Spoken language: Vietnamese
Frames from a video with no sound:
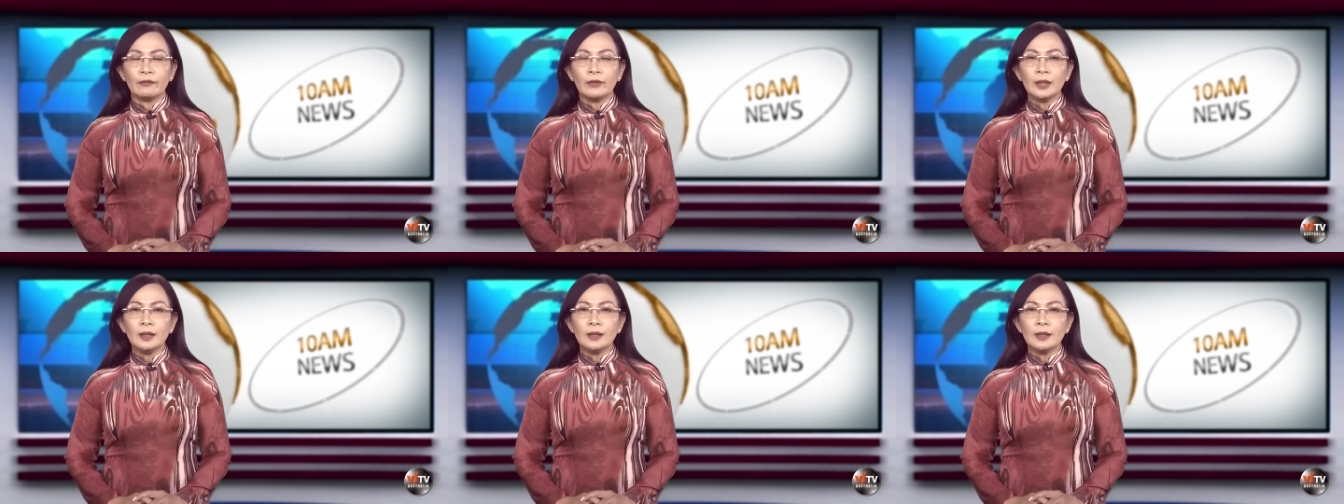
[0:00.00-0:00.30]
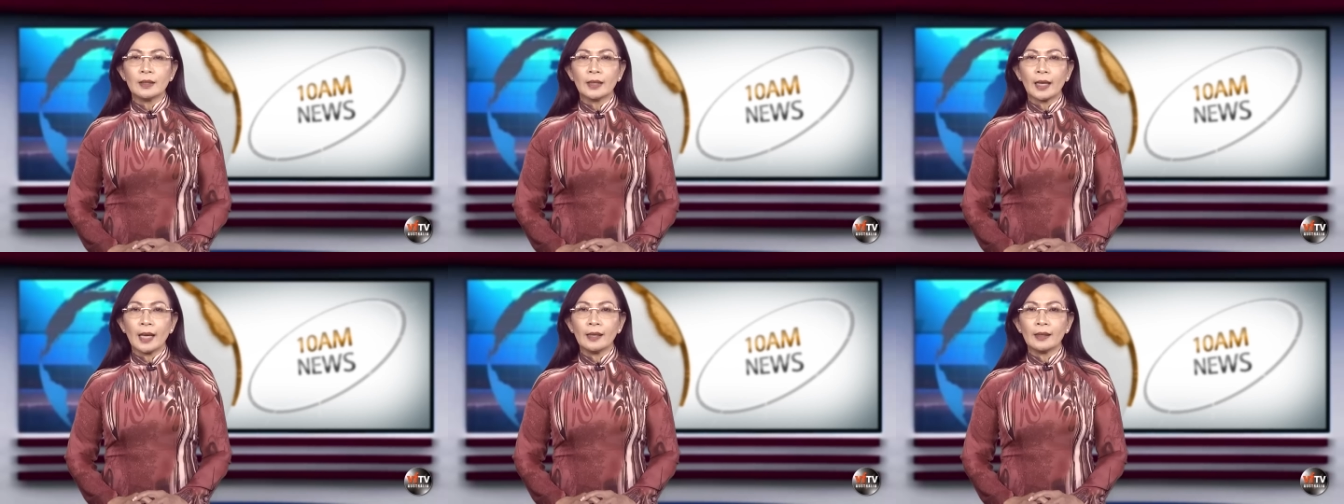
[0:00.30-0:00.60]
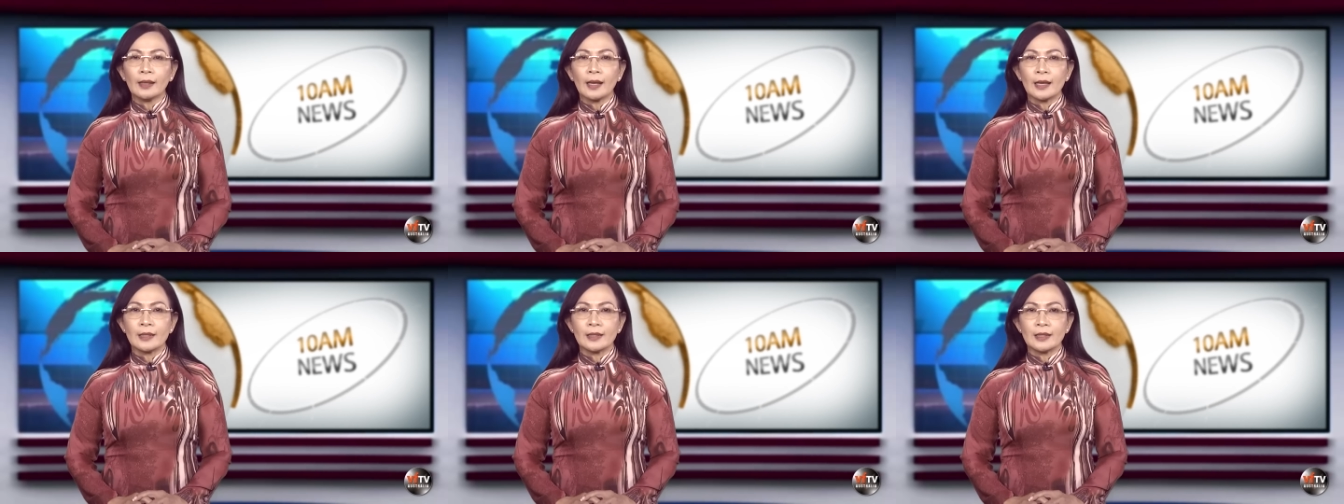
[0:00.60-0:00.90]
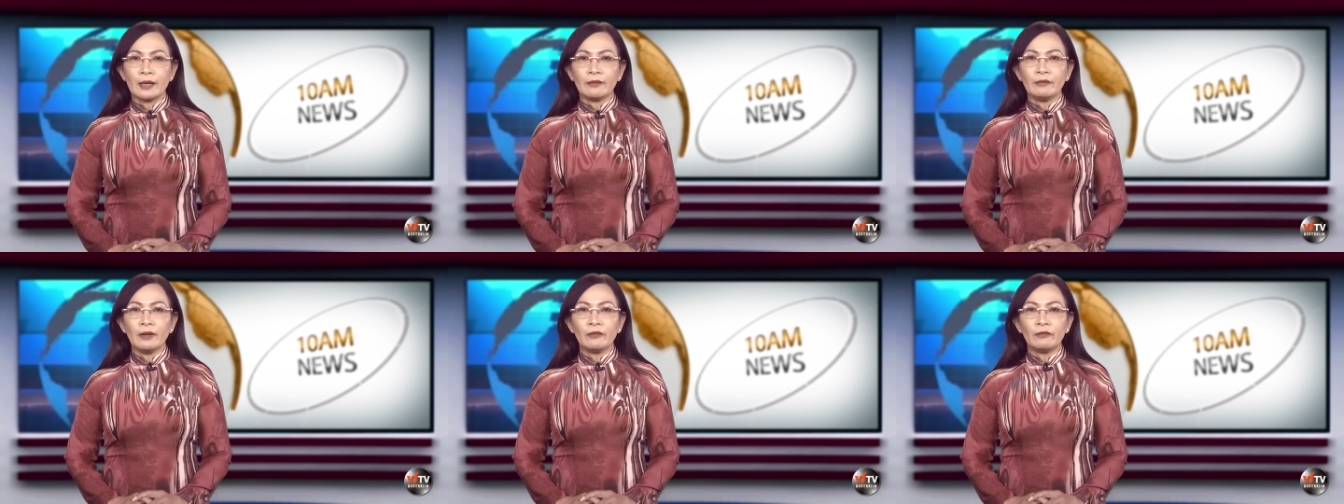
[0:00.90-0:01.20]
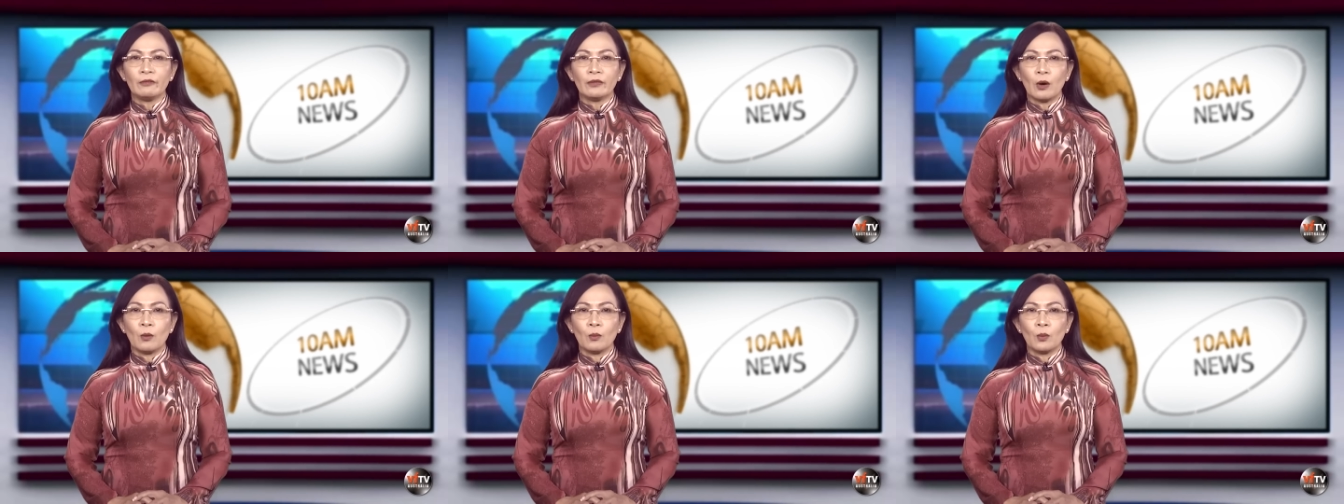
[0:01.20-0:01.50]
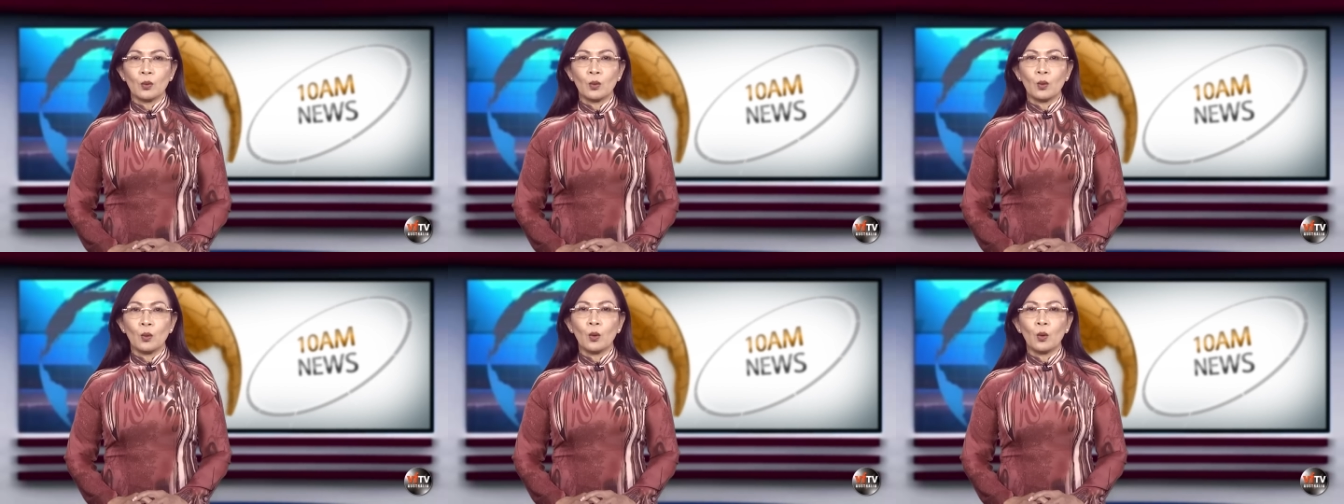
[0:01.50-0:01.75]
với tư cách là tránh văn phòng